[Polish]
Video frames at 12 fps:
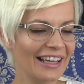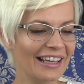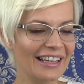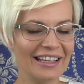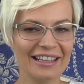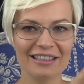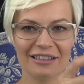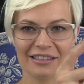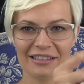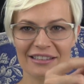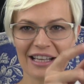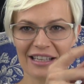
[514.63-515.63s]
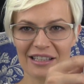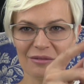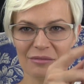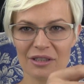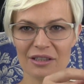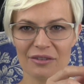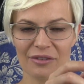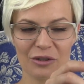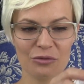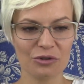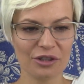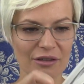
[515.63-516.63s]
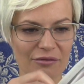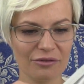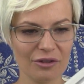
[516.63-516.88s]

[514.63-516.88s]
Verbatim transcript: E, z takim e, kwiatuszkiem